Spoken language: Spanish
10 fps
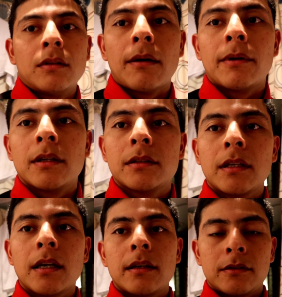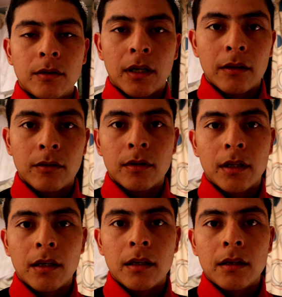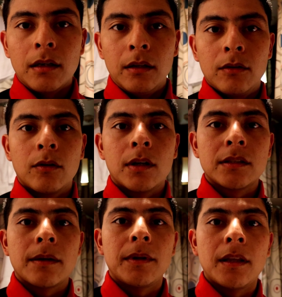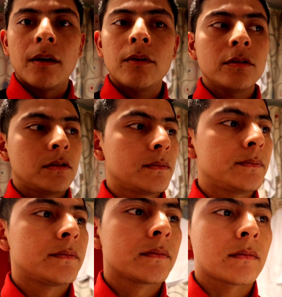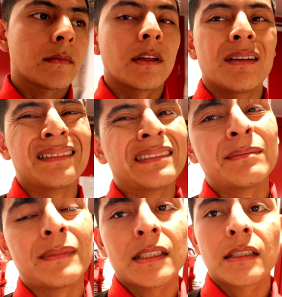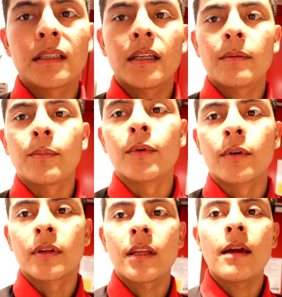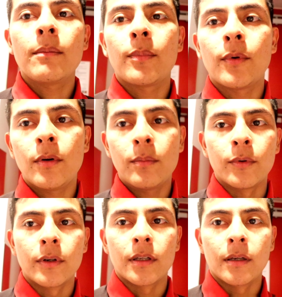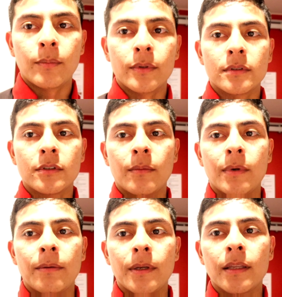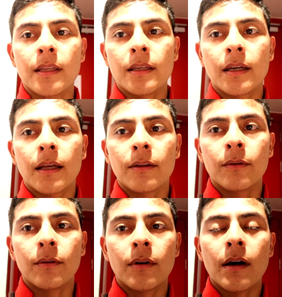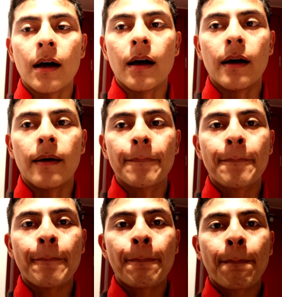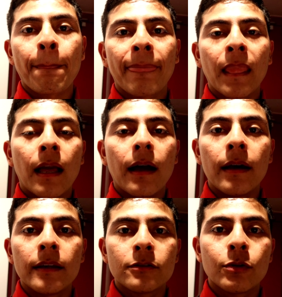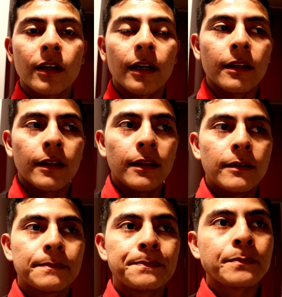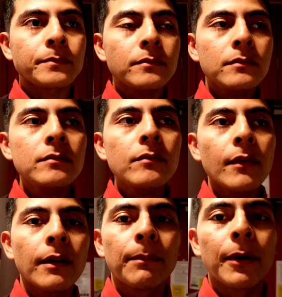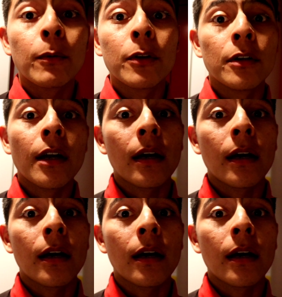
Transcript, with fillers: la verdad es que ya hace un rato que no hacía videos, mm, más que nada por tiempo, porque pues no me había dedicado a, a esto en realidad. Pero bueno,